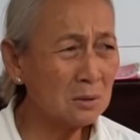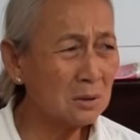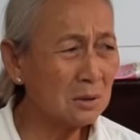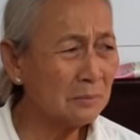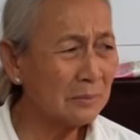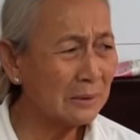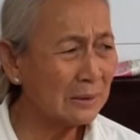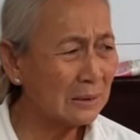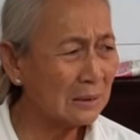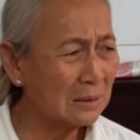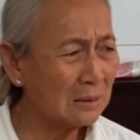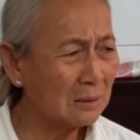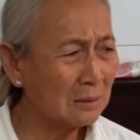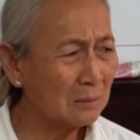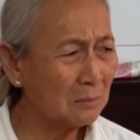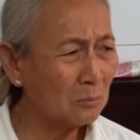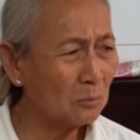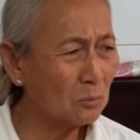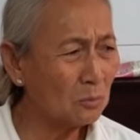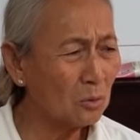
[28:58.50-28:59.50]
ừ mà
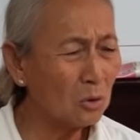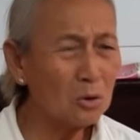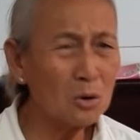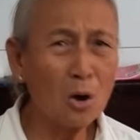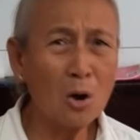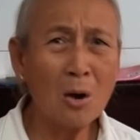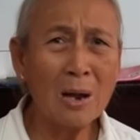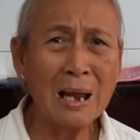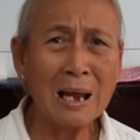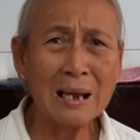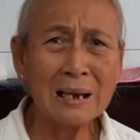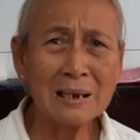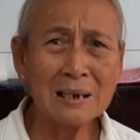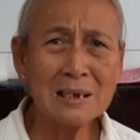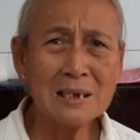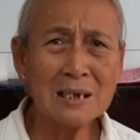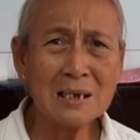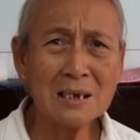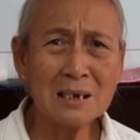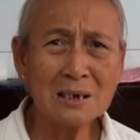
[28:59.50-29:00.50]
có đồ ăn
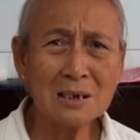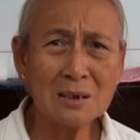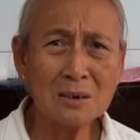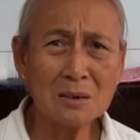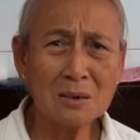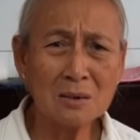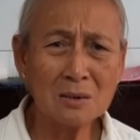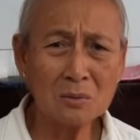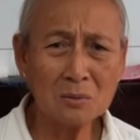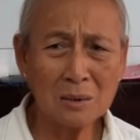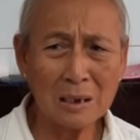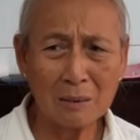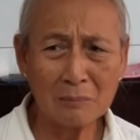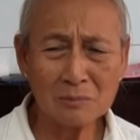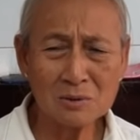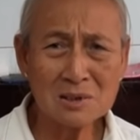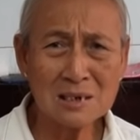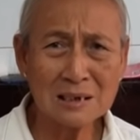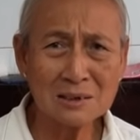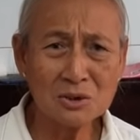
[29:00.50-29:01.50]
cái gì thì đồng
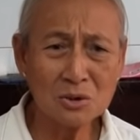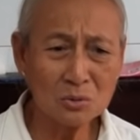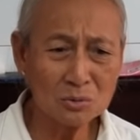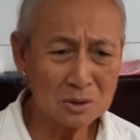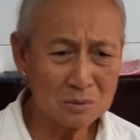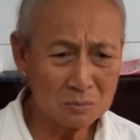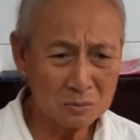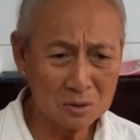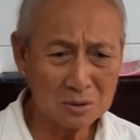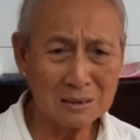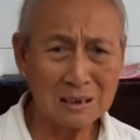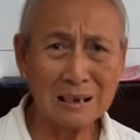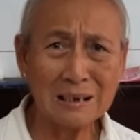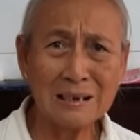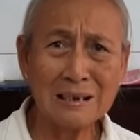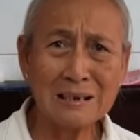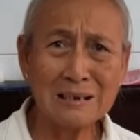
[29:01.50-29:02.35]
để sắp vô chứ mượn lần